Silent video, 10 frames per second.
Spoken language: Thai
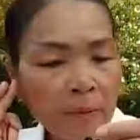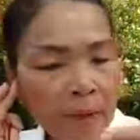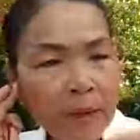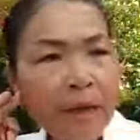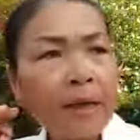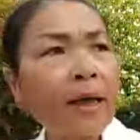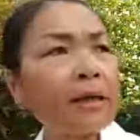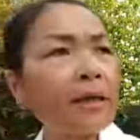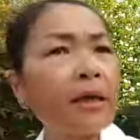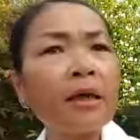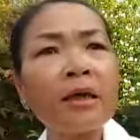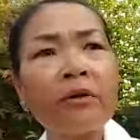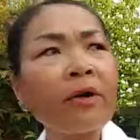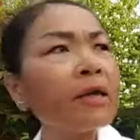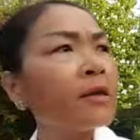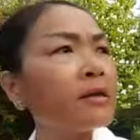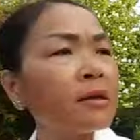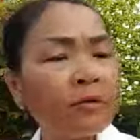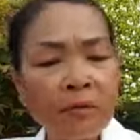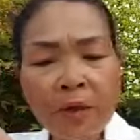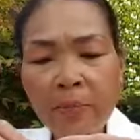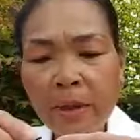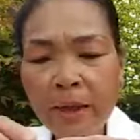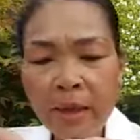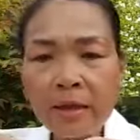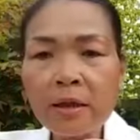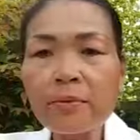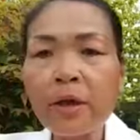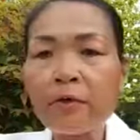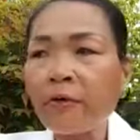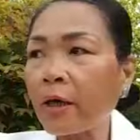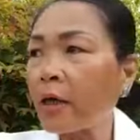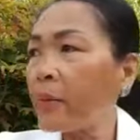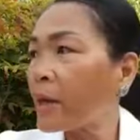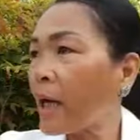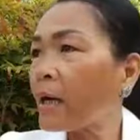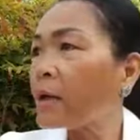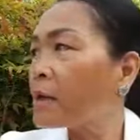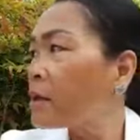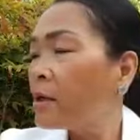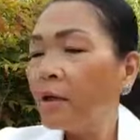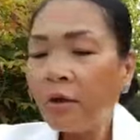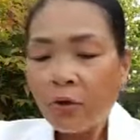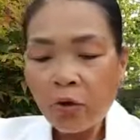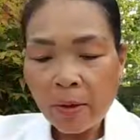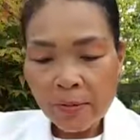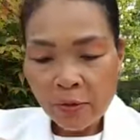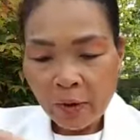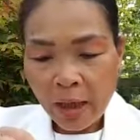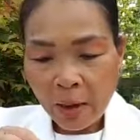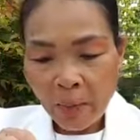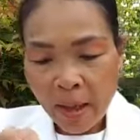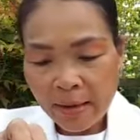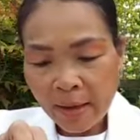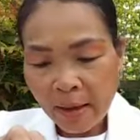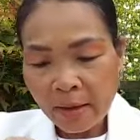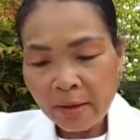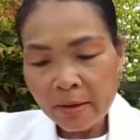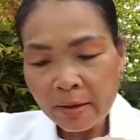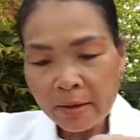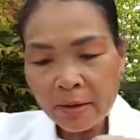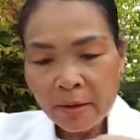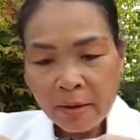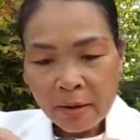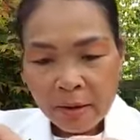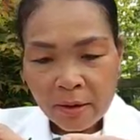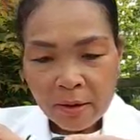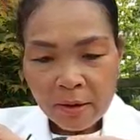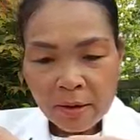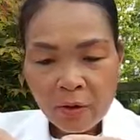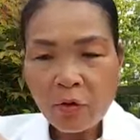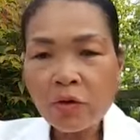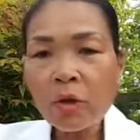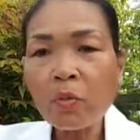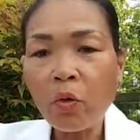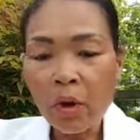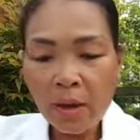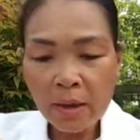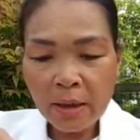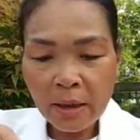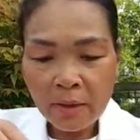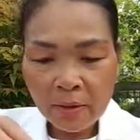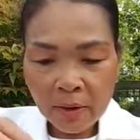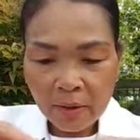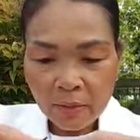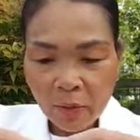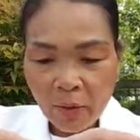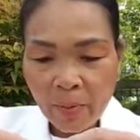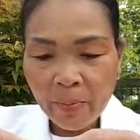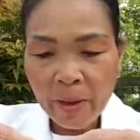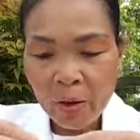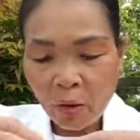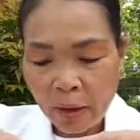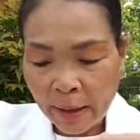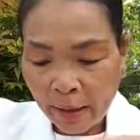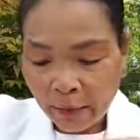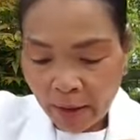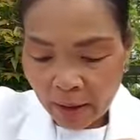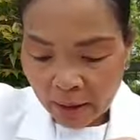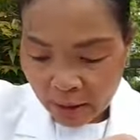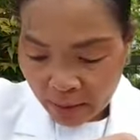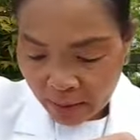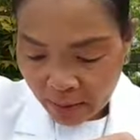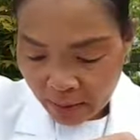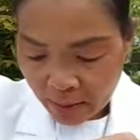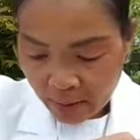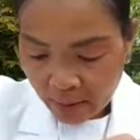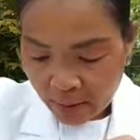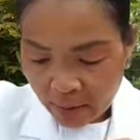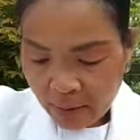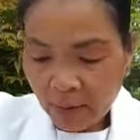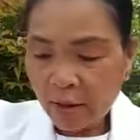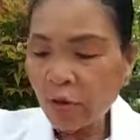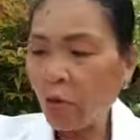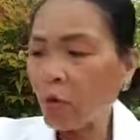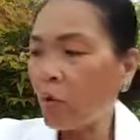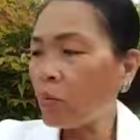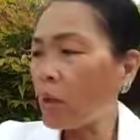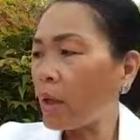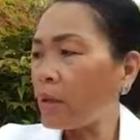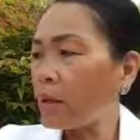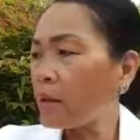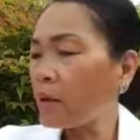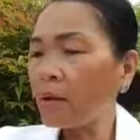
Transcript: เห็นอากาศดีก็เลยนะว่า ว่านมันนั่งดื่มกาแฟ แล้วมันนั่ง อยู่นำสวนหลังบ้านจักอันสองสโมงครึ่งแล้วคือเพราะว่ามันเป็นตนแรงว็เด้ค่ะนี้นะสองทุ่มแล้วค่ะนี้